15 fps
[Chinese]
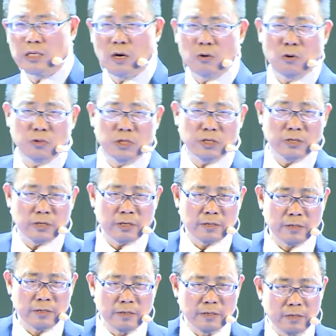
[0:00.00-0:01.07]
销公司？
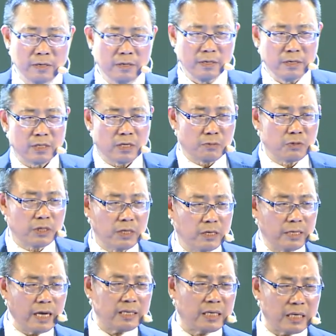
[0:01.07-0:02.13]
是不是？
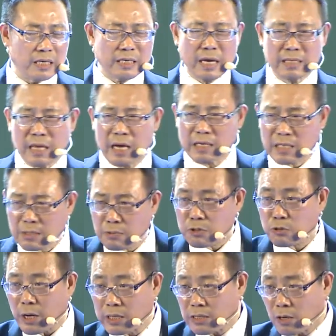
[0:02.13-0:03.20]
那实际上它是不是
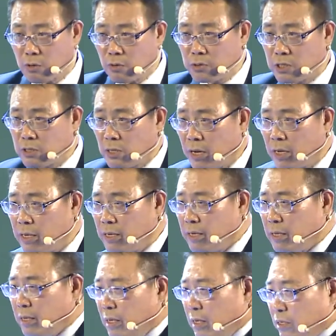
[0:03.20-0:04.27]
传销公司啊？
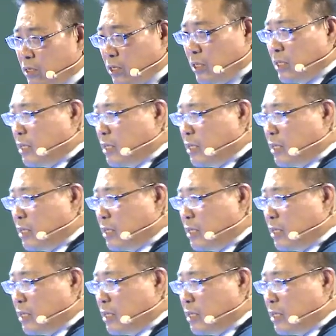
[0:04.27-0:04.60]
实际